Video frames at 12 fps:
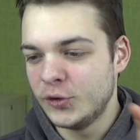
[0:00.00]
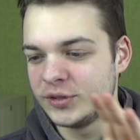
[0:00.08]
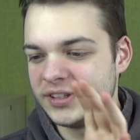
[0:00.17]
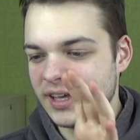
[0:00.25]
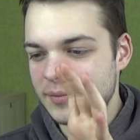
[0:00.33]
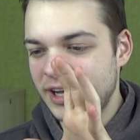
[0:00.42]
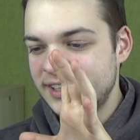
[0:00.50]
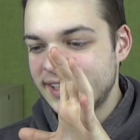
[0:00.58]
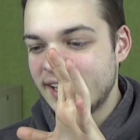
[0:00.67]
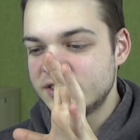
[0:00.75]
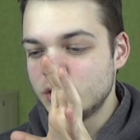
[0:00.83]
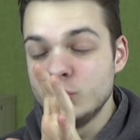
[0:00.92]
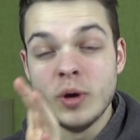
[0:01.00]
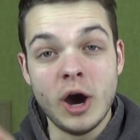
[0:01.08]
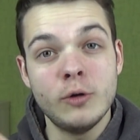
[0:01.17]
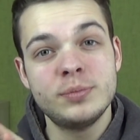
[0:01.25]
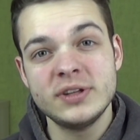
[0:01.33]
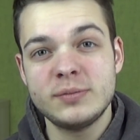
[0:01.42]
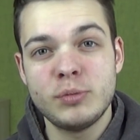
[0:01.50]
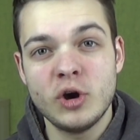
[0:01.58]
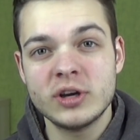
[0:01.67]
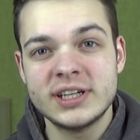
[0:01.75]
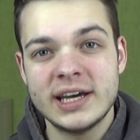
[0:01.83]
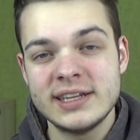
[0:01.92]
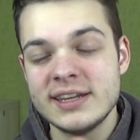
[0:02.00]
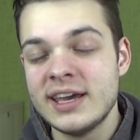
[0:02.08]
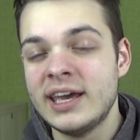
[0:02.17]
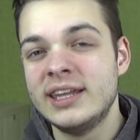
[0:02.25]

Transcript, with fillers: Und jemand, der so überhaupt nicht blocken kann,